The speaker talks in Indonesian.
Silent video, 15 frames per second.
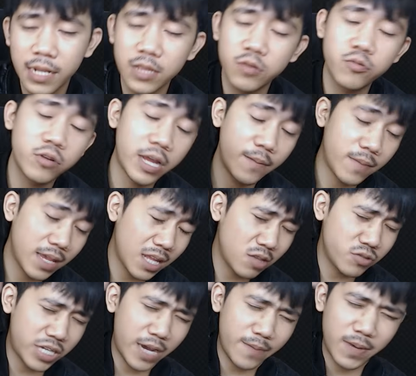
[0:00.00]
Ini tuh namanya
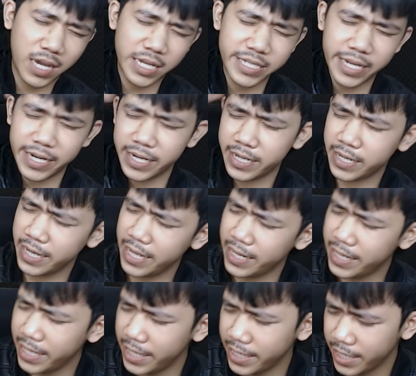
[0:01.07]
tuh siapa guys ya?
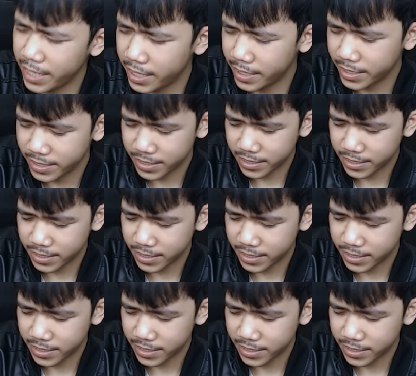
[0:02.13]
Lidi ya.